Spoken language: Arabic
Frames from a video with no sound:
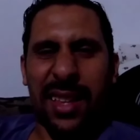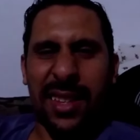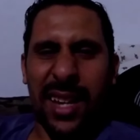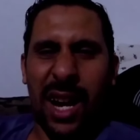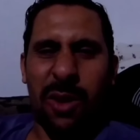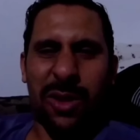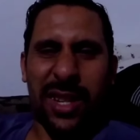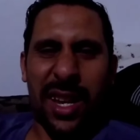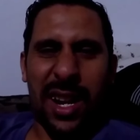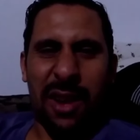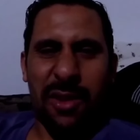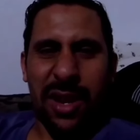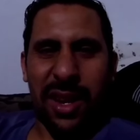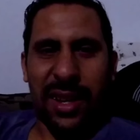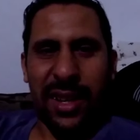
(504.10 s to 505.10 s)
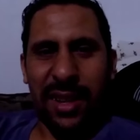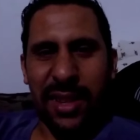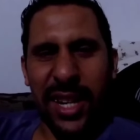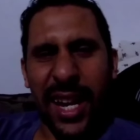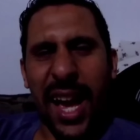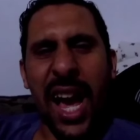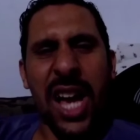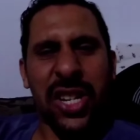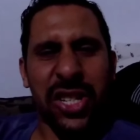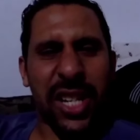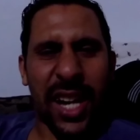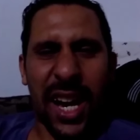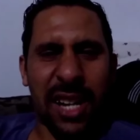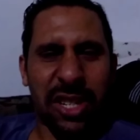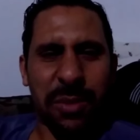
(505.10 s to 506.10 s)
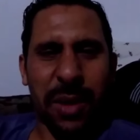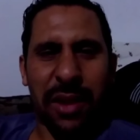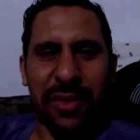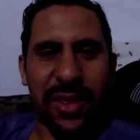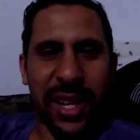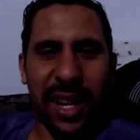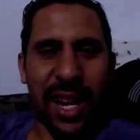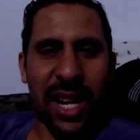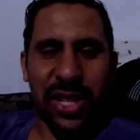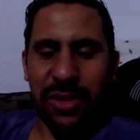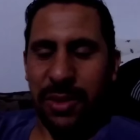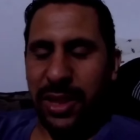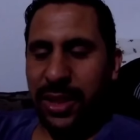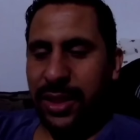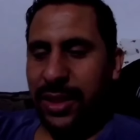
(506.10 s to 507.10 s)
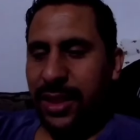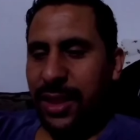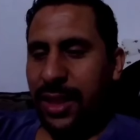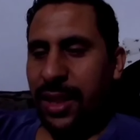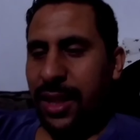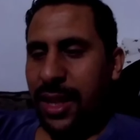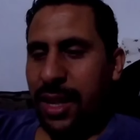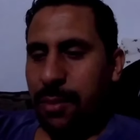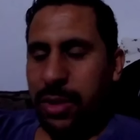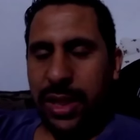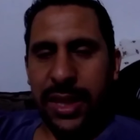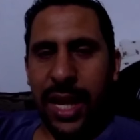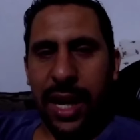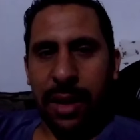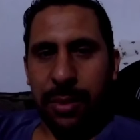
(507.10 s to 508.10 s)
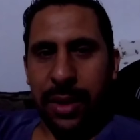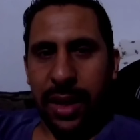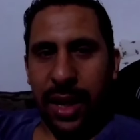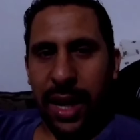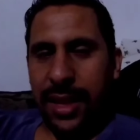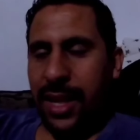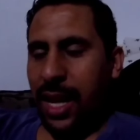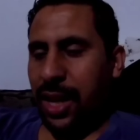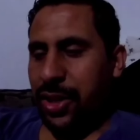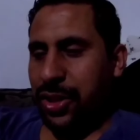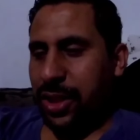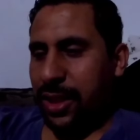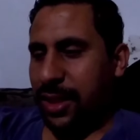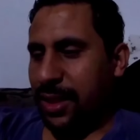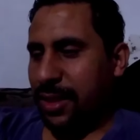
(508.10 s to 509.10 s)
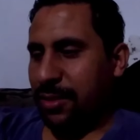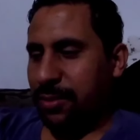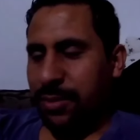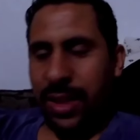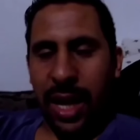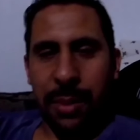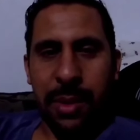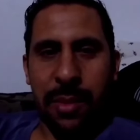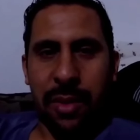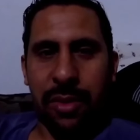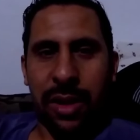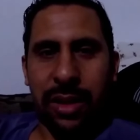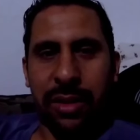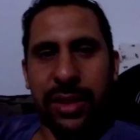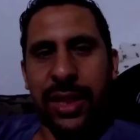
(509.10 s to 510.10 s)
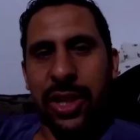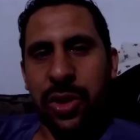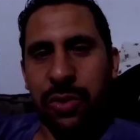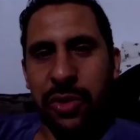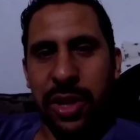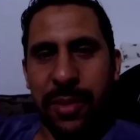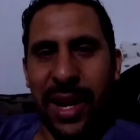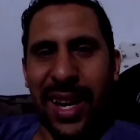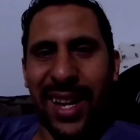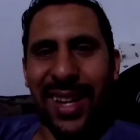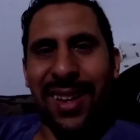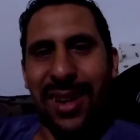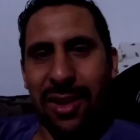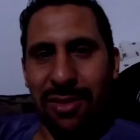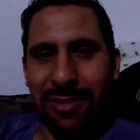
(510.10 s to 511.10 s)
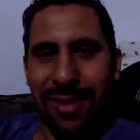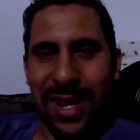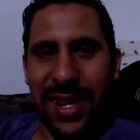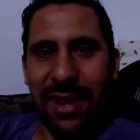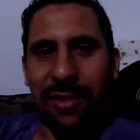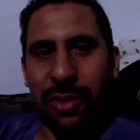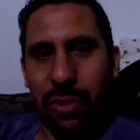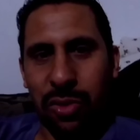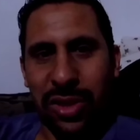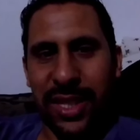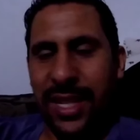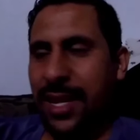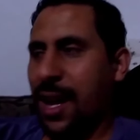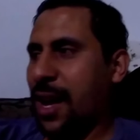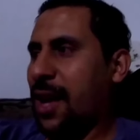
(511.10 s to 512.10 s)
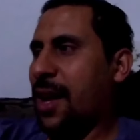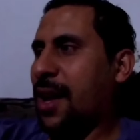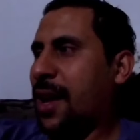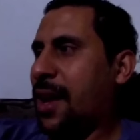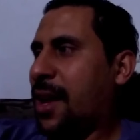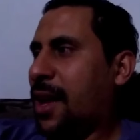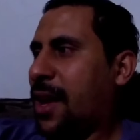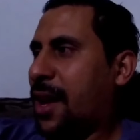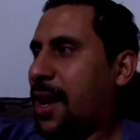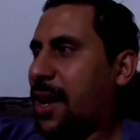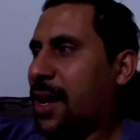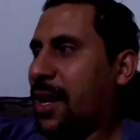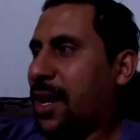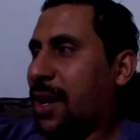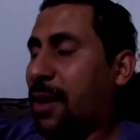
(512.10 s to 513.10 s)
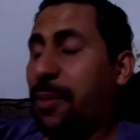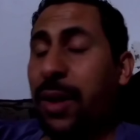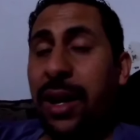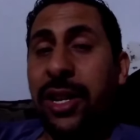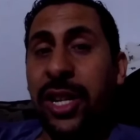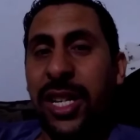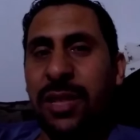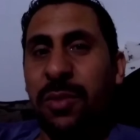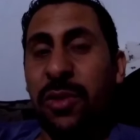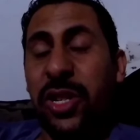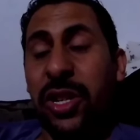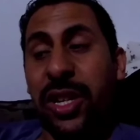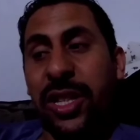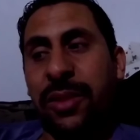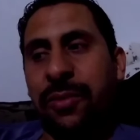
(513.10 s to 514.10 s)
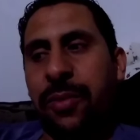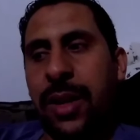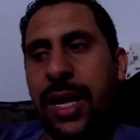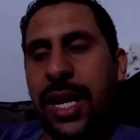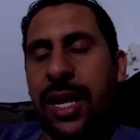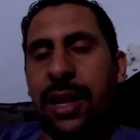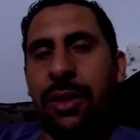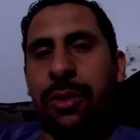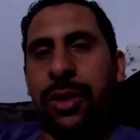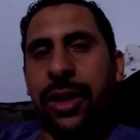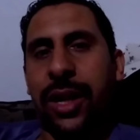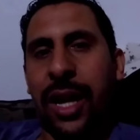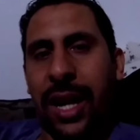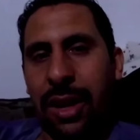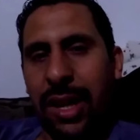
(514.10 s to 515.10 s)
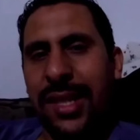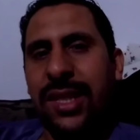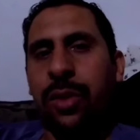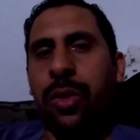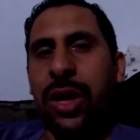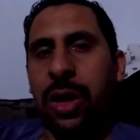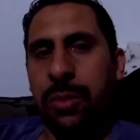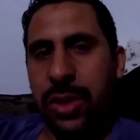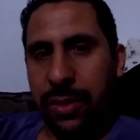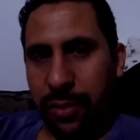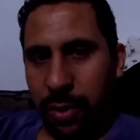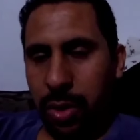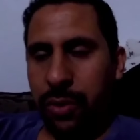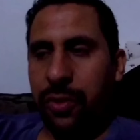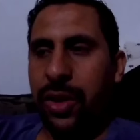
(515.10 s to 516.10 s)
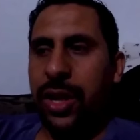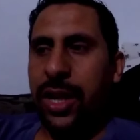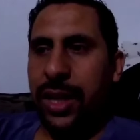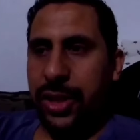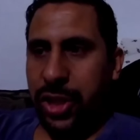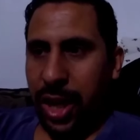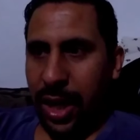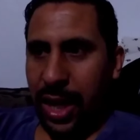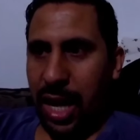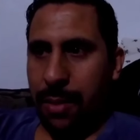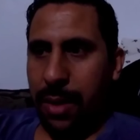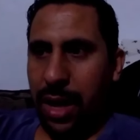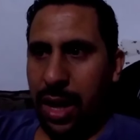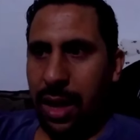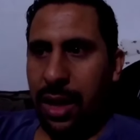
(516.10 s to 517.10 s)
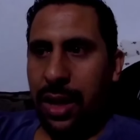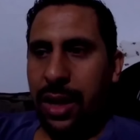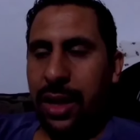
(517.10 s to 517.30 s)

تغاوت انا وياه نقاش نقاش تبقى في النقاش فهمتيني مشي ضاربنا عاد ناقشنا ضاربين ما والو غدا تشوفوني معاه الرولينه في الكوزينه بغى ينعس باش يخدم في الليل اخويا انا غنصور لكم شي فلوق في الليل ان شاء الله معاه